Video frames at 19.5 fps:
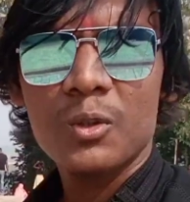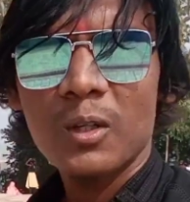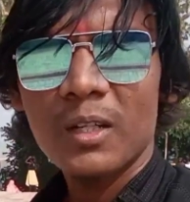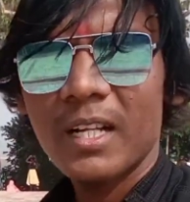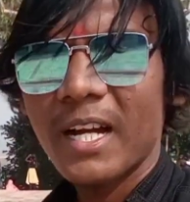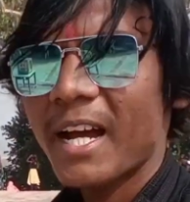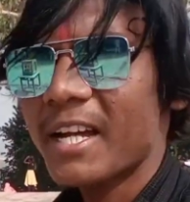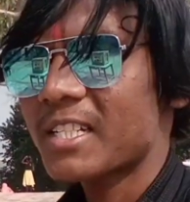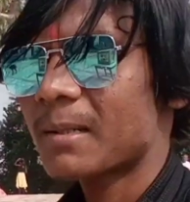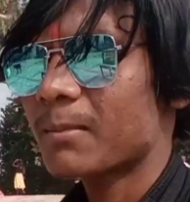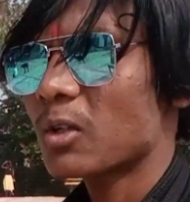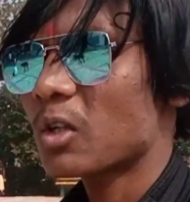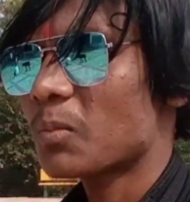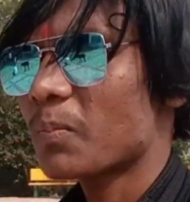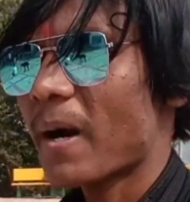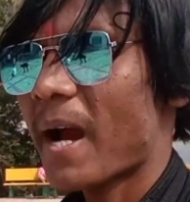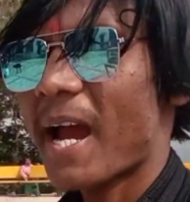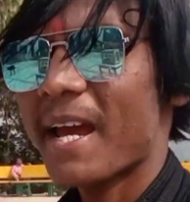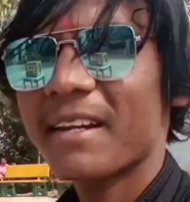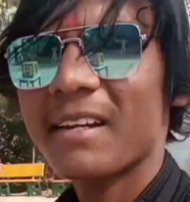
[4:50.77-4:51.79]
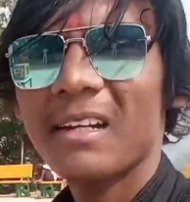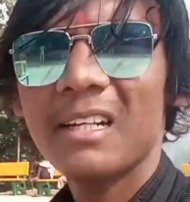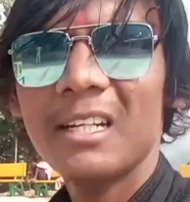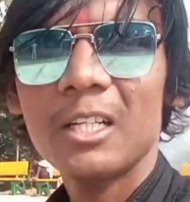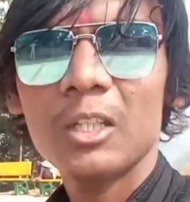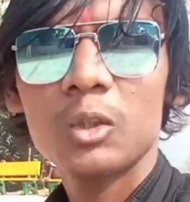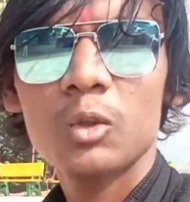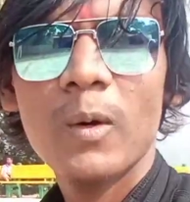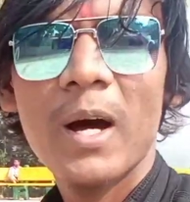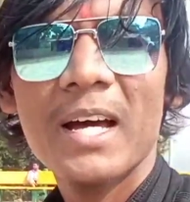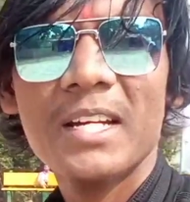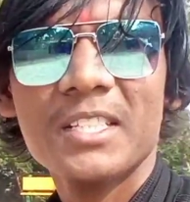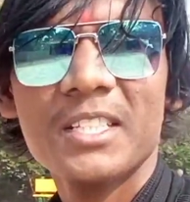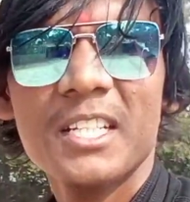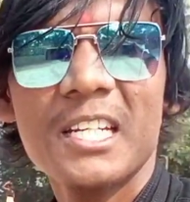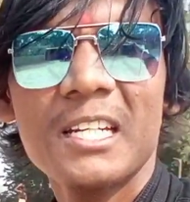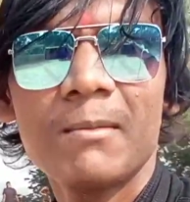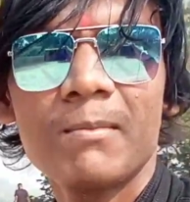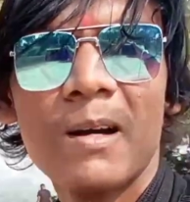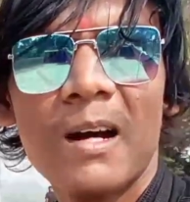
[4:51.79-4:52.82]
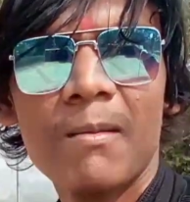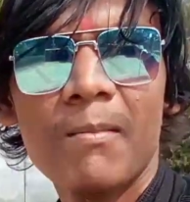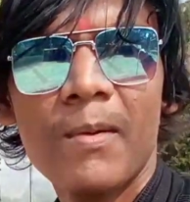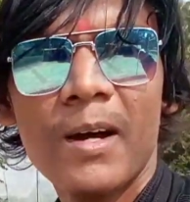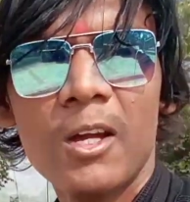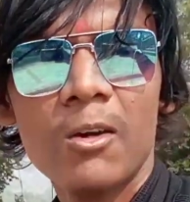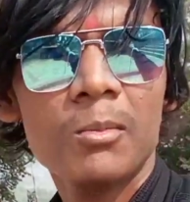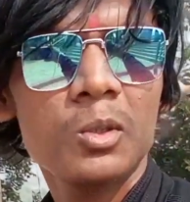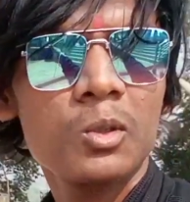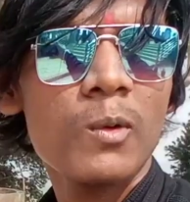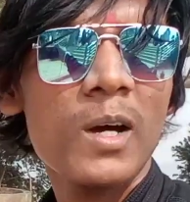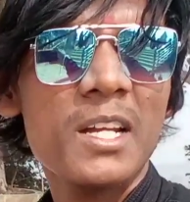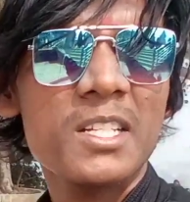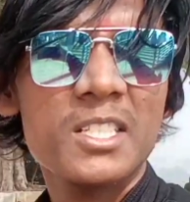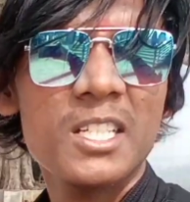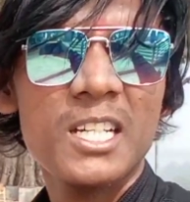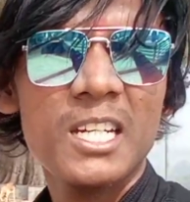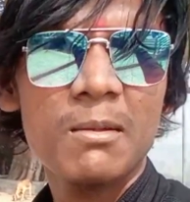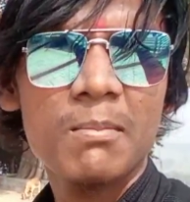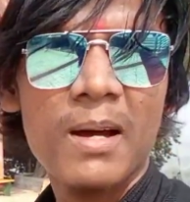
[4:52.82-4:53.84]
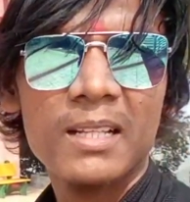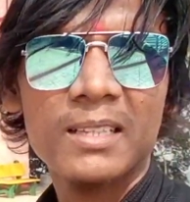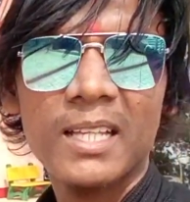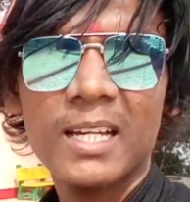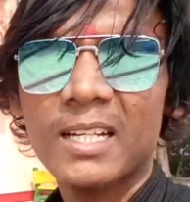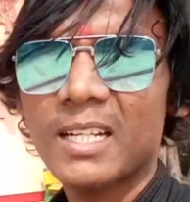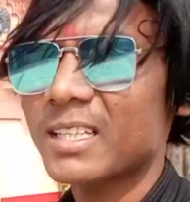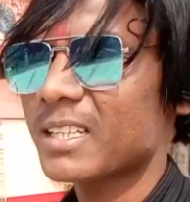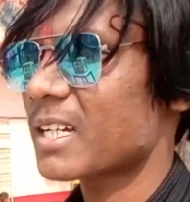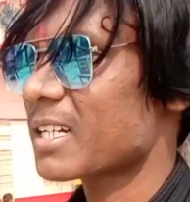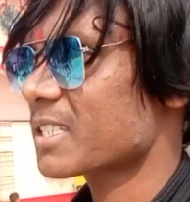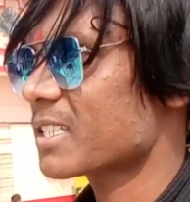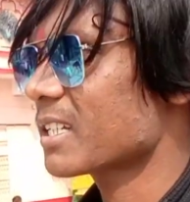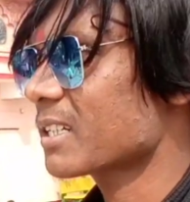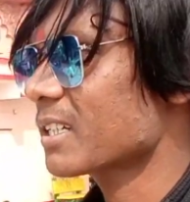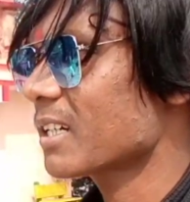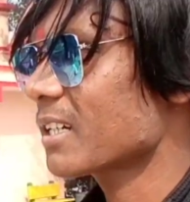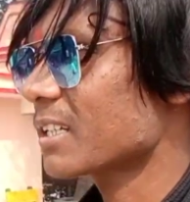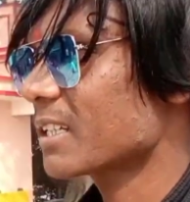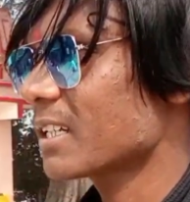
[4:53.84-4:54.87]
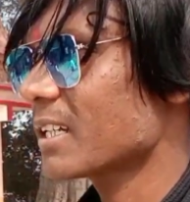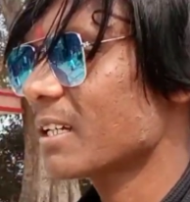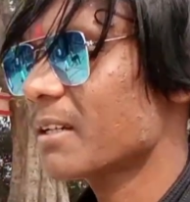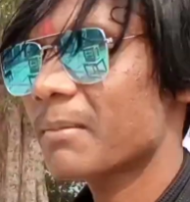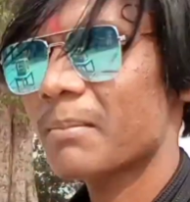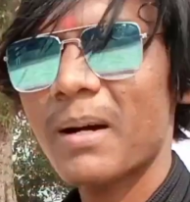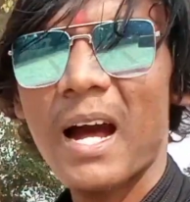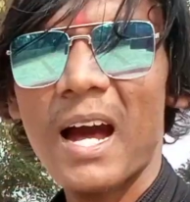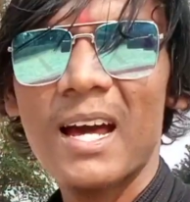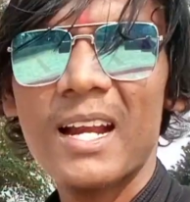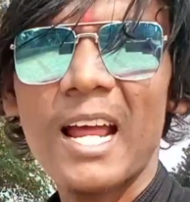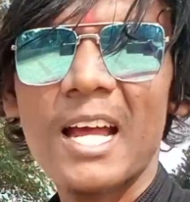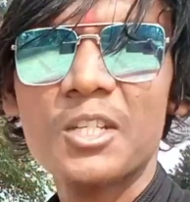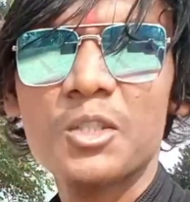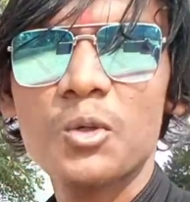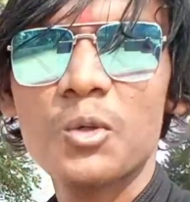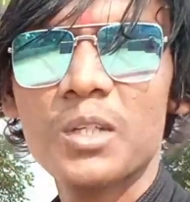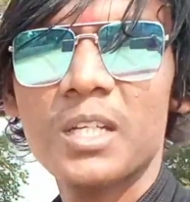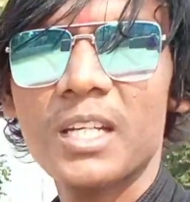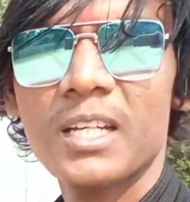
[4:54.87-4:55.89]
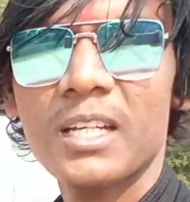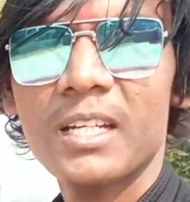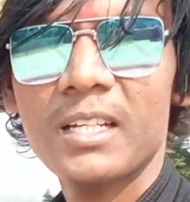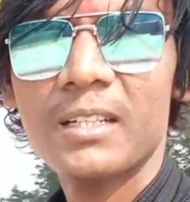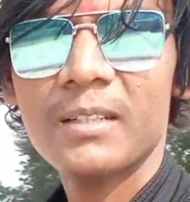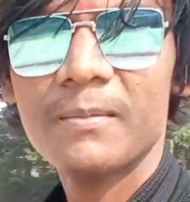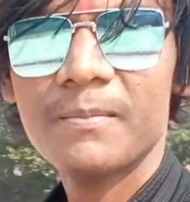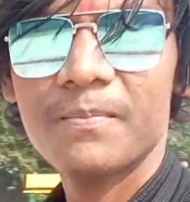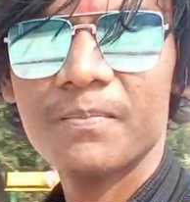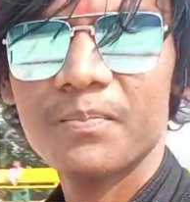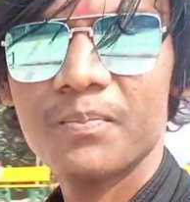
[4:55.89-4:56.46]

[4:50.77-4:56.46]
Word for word: सो गायज हम लोग फाइनली द्वार सैनी बाबा एवं द्वार सैनी माता के दर्शन करके बाहर आ चुके हैं